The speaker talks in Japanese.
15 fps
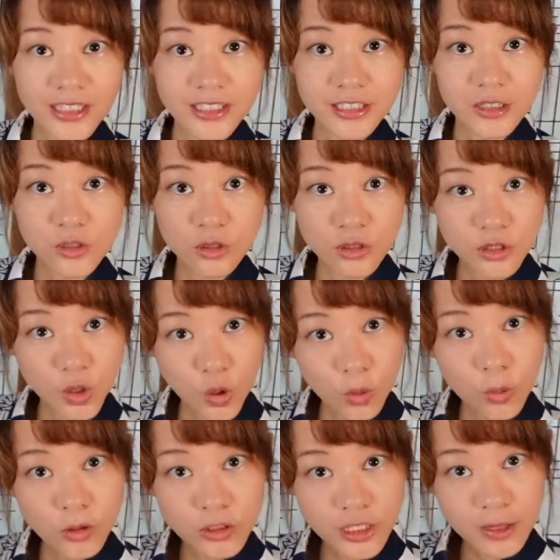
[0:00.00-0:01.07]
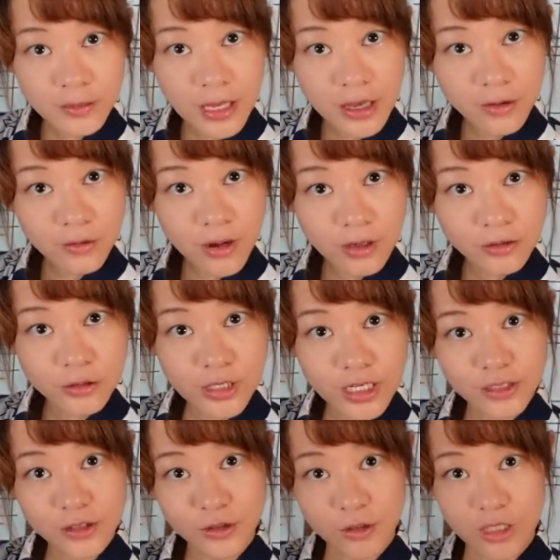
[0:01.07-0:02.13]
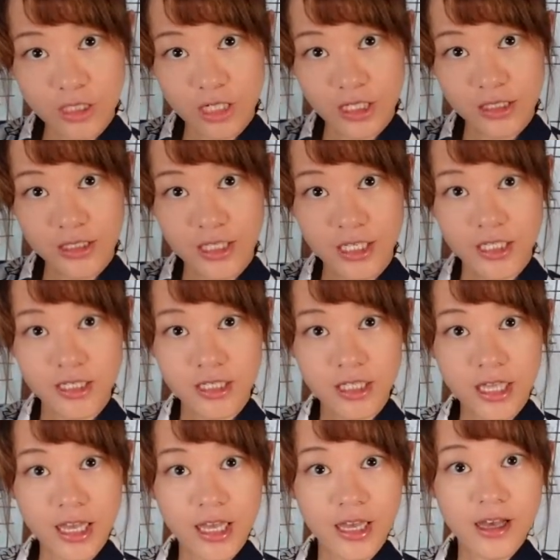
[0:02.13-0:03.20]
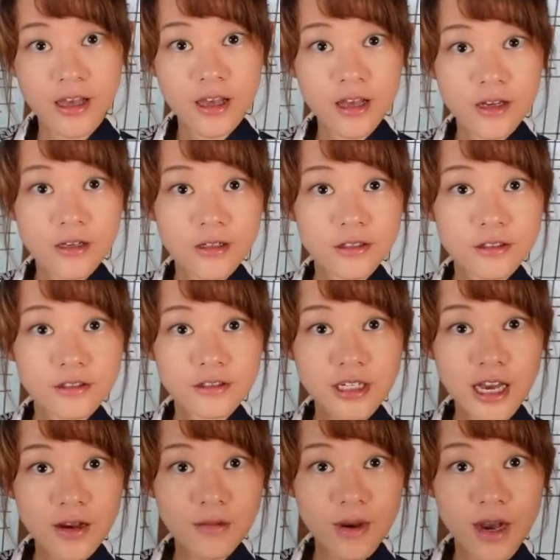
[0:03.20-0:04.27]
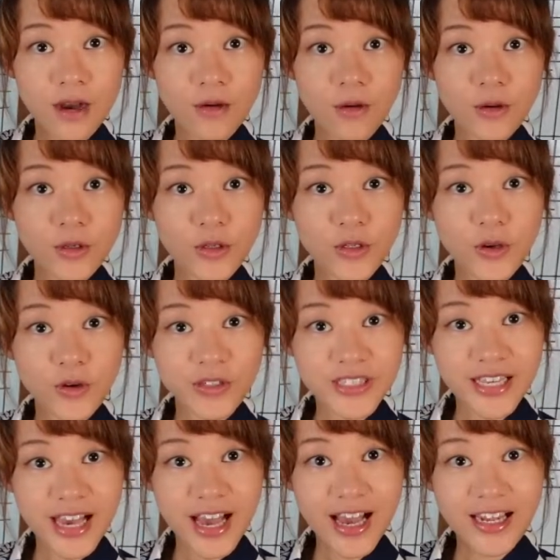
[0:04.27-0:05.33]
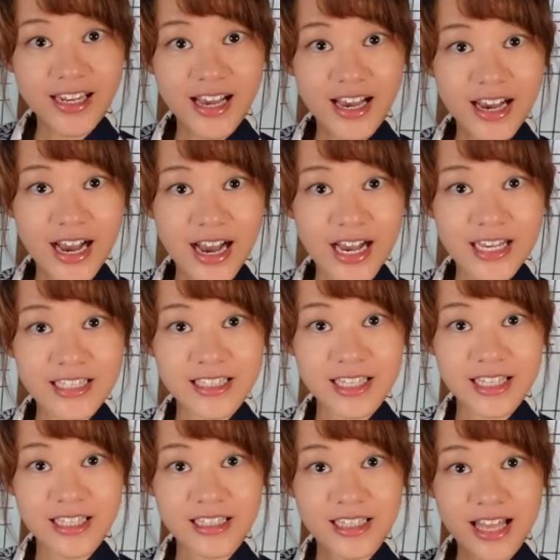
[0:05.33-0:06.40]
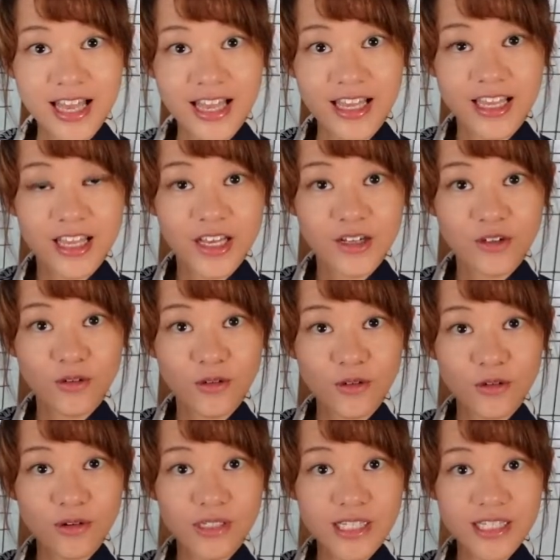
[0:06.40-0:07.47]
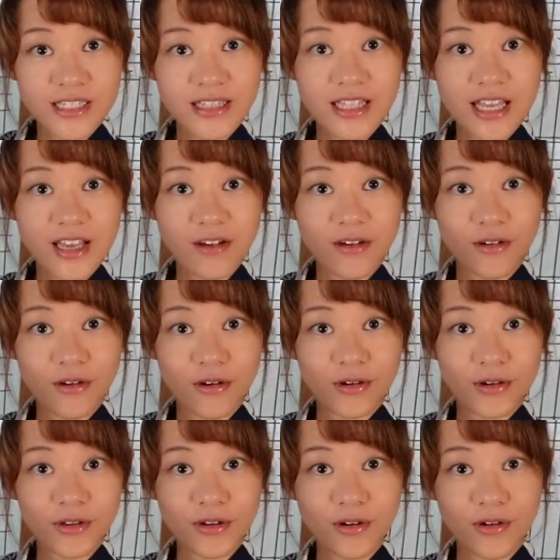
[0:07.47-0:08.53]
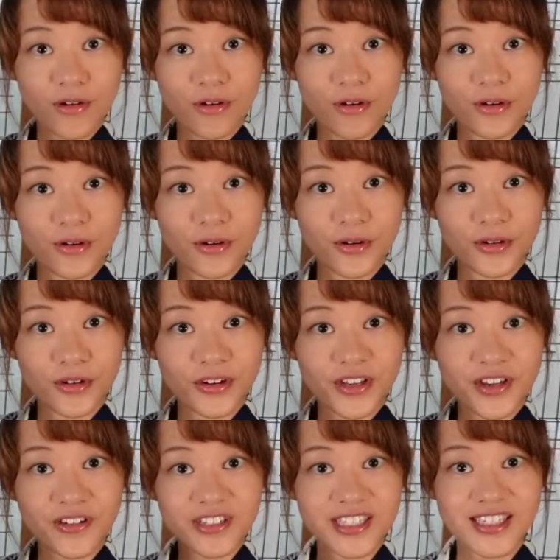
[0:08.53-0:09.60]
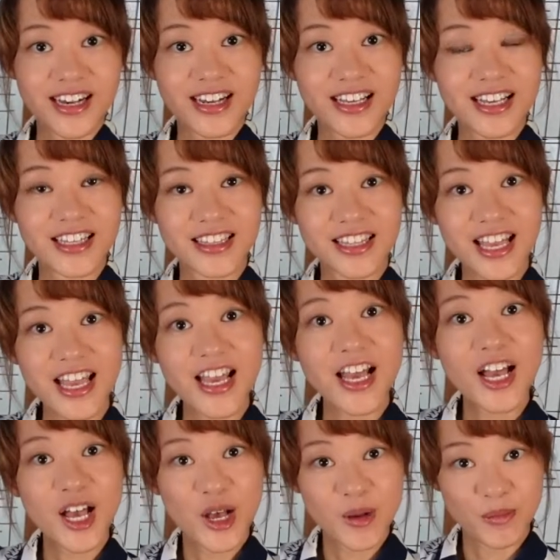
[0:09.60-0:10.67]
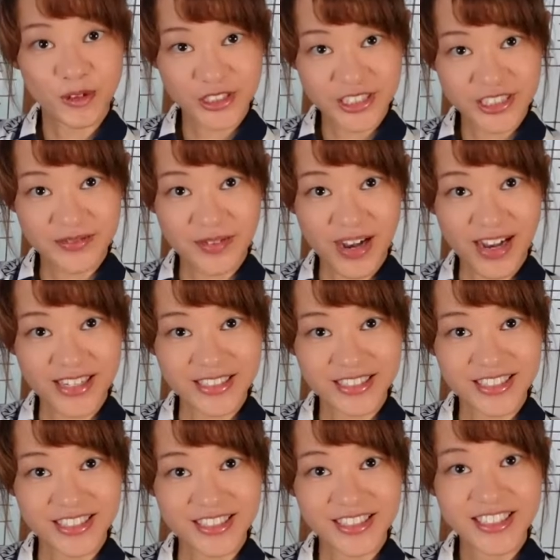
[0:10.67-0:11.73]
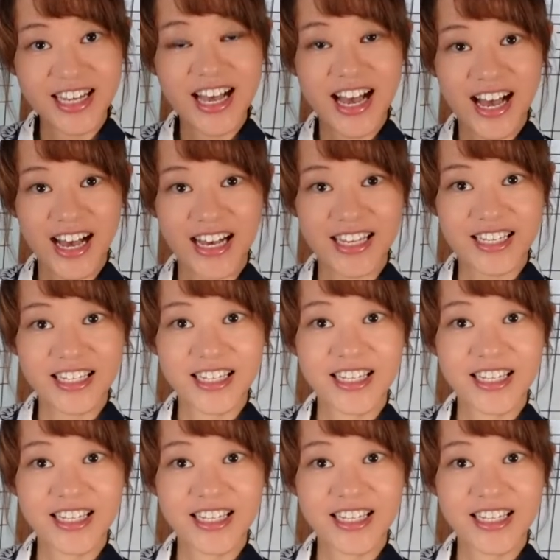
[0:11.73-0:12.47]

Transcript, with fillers: いそして表面はフラットになっていて裏はこのように穴が開いていてここに手を4本このようにかけて持ちますはい